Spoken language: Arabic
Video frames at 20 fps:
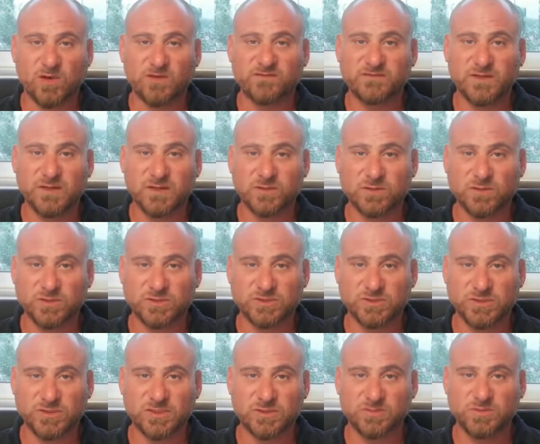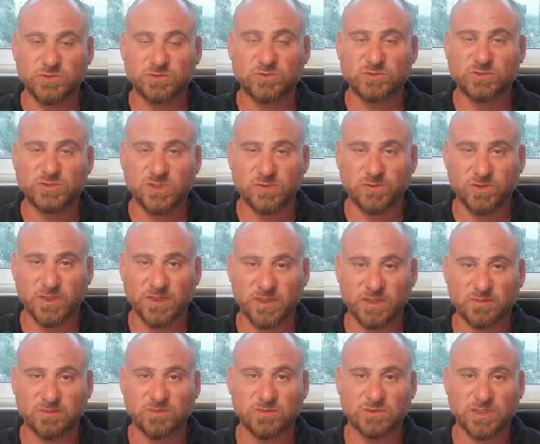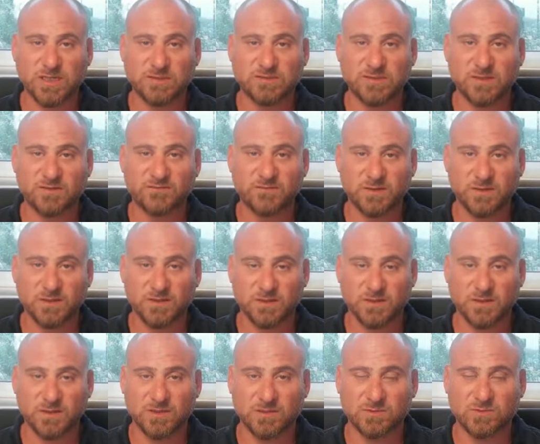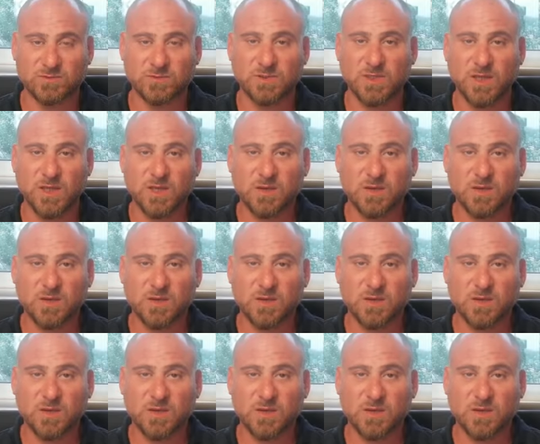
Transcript: أفضل نوع شغل بدون شوائب وتحت سقف القانون